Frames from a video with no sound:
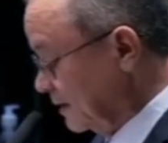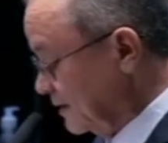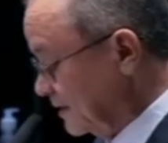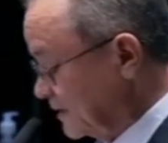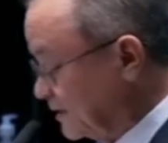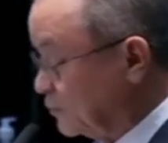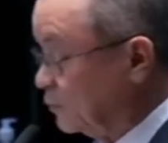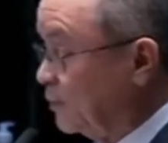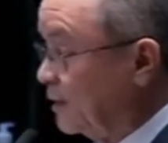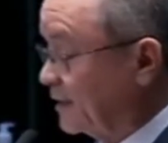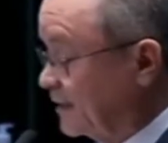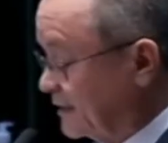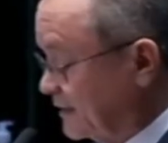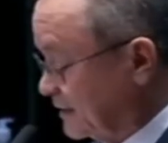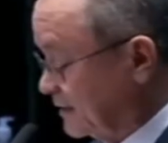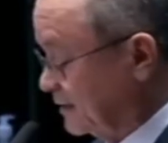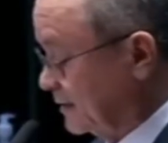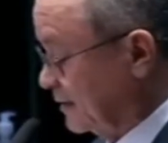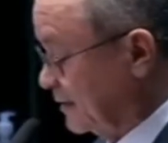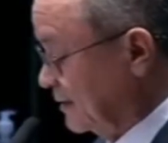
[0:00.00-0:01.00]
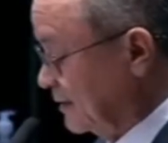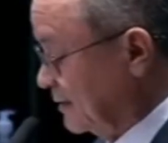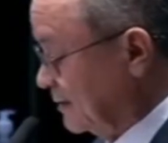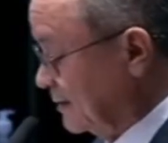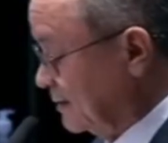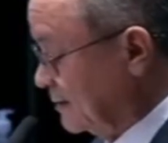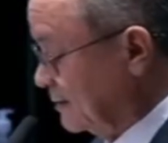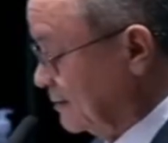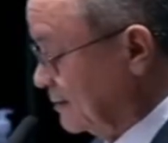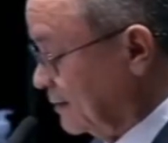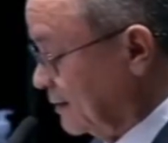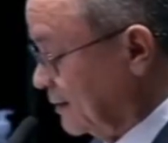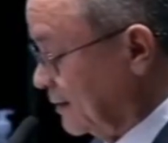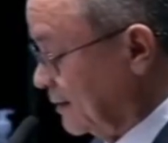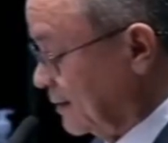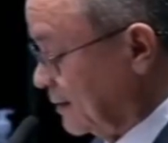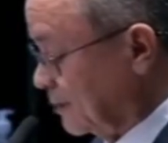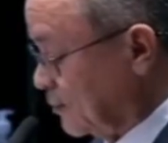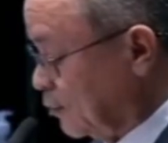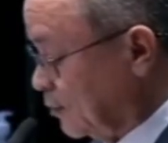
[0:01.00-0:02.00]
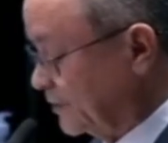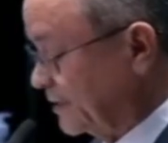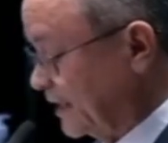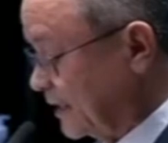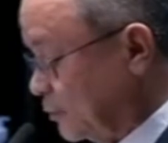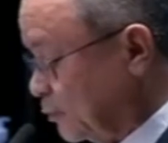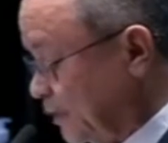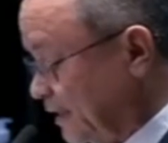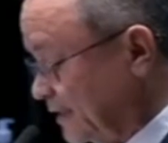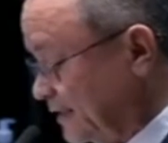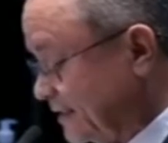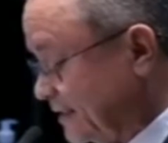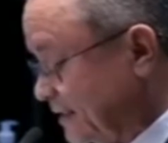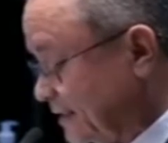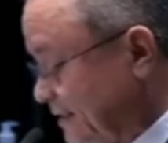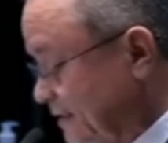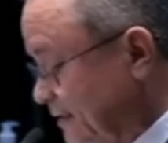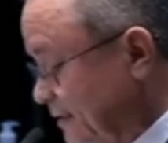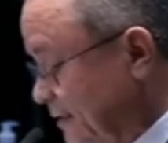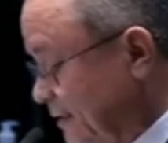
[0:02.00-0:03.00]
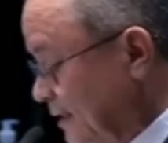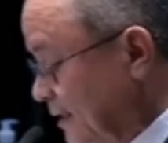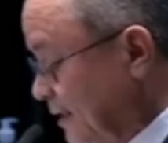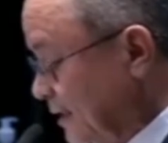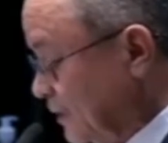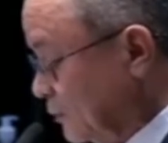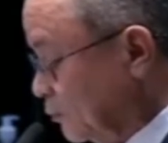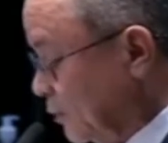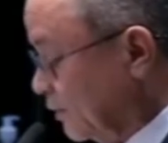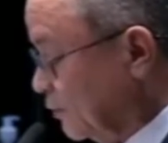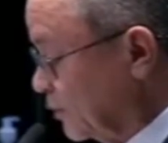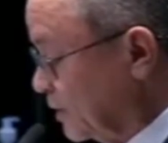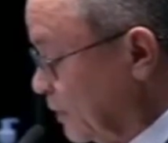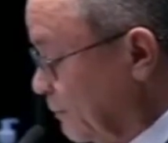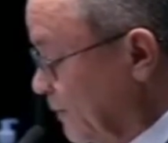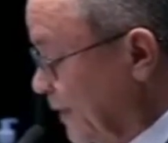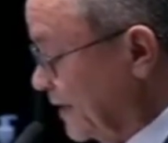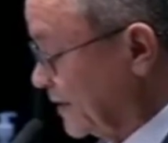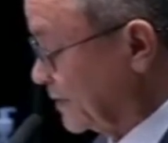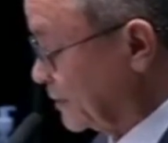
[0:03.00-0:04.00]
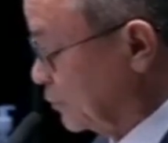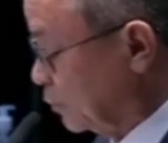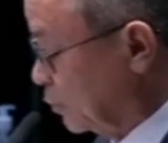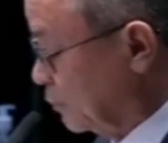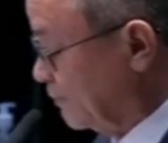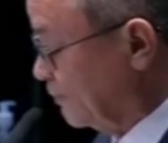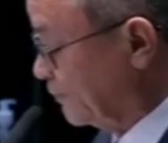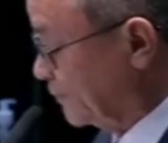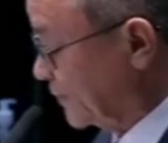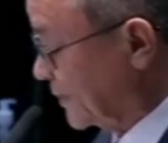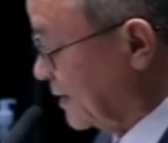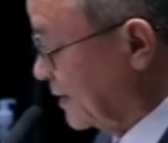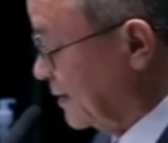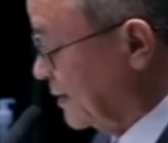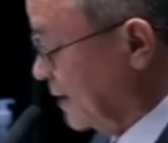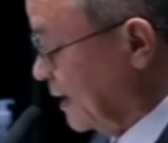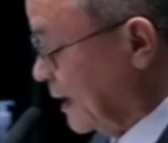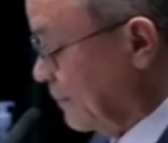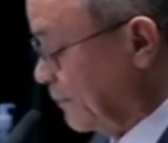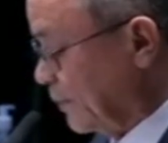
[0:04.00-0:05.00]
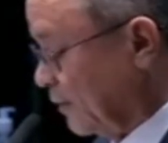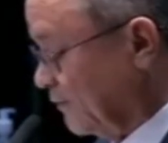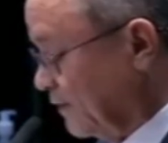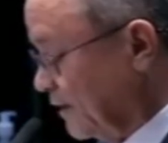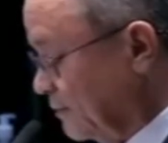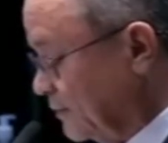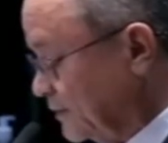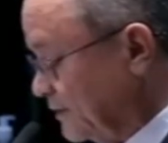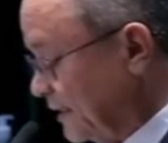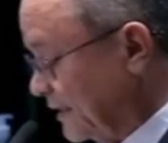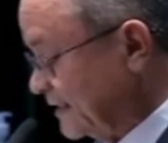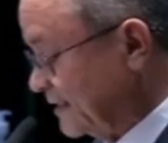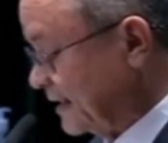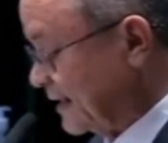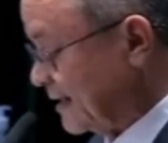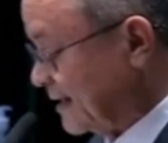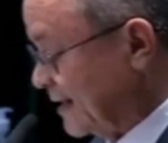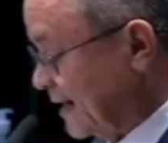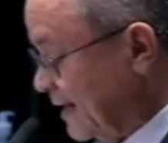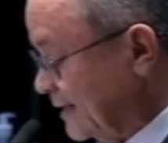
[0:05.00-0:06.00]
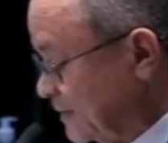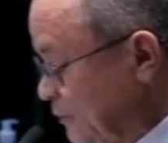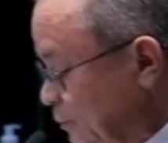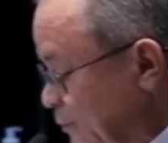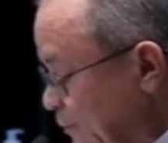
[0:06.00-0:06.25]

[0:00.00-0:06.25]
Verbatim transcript: e suas né, consequências. No ano que passou, aprovamos nesta casa o